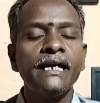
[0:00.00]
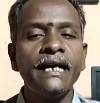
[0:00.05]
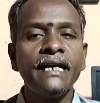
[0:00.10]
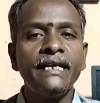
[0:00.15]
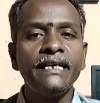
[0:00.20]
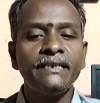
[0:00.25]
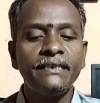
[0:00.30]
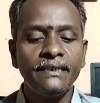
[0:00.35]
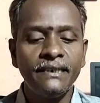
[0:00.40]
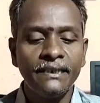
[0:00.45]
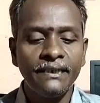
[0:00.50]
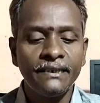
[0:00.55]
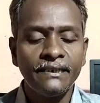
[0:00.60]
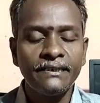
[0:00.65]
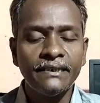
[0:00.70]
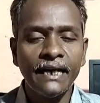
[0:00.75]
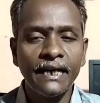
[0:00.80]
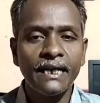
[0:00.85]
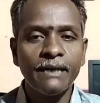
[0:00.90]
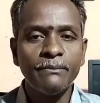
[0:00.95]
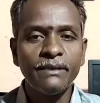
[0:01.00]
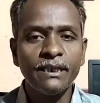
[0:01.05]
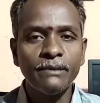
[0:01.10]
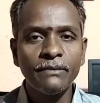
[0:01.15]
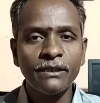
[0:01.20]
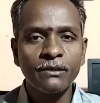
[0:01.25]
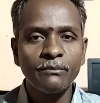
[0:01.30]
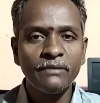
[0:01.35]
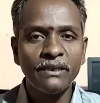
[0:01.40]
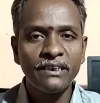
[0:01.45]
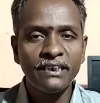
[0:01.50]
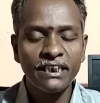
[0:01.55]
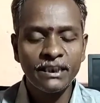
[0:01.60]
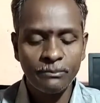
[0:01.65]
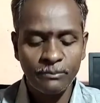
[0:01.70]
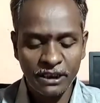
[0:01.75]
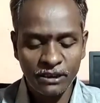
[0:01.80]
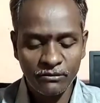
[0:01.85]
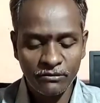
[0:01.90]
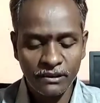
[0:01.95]
అనేసి చాలామంది మనకు మెసేజ్
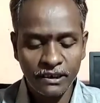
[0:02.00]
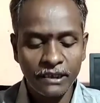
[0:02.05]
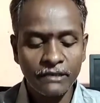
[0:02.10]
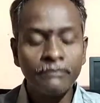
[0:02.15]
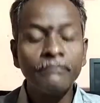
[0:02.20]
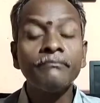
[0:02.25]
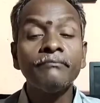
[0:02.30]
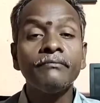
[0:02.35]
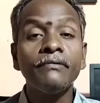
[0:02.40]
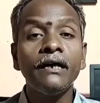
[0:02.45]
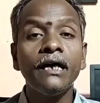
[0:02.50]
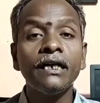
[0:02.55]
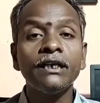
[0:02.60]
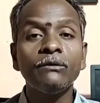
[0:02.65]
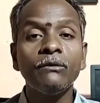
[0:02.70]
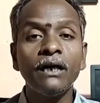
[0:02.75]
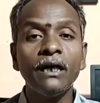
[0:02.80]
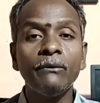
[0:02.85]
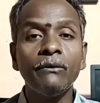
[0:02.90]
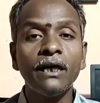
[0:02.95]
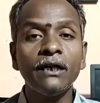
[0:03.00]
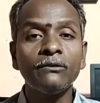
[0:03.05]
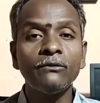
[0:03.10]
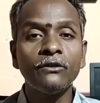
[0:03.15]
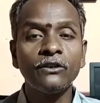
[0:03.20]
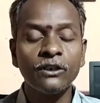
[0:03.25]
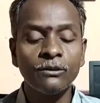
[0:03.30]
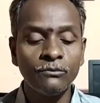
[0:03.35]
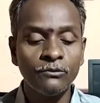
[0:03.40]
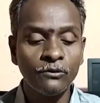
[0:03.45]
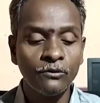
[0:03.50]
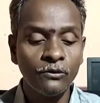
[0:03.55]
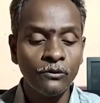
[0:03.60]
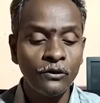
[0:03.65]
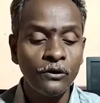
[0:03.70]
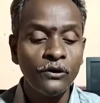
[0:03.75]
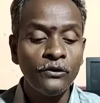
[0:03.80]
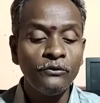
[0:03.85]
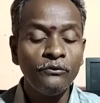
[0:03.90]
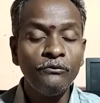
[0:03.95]
పెట్టి ఉన్నారు అందువల్ల వాళ్ళ కోసము
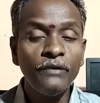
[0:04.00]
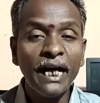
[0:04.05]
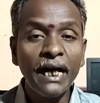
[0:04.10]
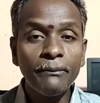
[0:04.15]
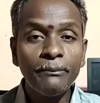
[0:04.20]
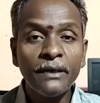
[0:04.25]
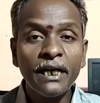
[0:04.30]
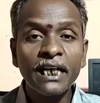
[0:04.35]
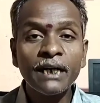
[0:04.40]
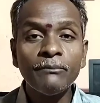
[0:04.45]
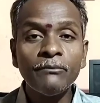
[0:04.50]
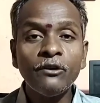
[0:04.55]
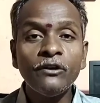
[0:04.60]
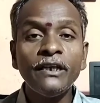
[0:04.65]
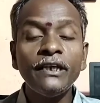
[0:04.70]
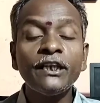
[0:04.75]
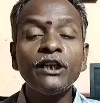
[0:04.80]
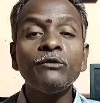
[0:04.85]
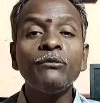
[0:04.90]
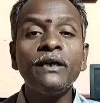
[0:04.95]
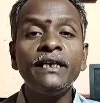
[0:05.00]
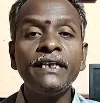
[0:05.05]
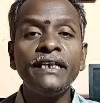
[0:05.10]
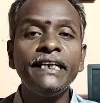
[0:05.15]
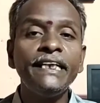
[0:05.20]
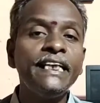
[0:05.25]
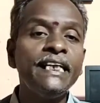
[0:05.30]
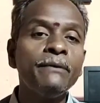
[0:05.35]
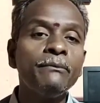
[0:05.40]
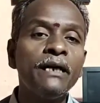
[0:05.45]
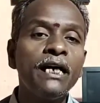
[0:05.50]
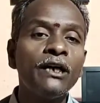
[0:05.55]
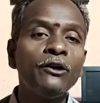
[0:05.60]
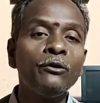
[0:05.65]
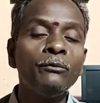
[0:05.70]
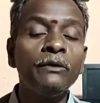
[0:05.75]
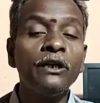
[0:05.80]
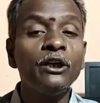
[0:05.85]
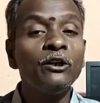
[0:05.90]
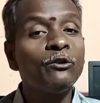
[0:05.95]
వ్యాపారంలో ఎటువంటి
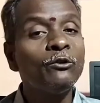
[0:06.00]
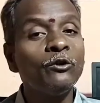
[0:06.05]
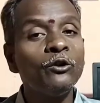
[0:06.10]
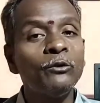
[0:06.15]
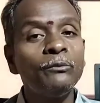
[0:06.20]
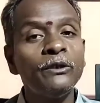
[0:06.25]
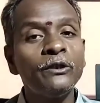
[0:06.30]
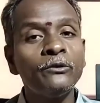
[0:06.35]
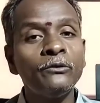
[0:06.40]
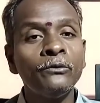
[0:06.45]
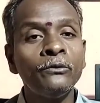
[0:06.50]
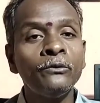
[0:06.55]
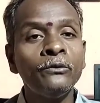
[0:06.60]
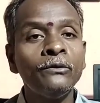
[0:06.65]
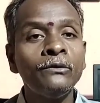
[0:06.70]
నియమాలు మెలకువలు మీరు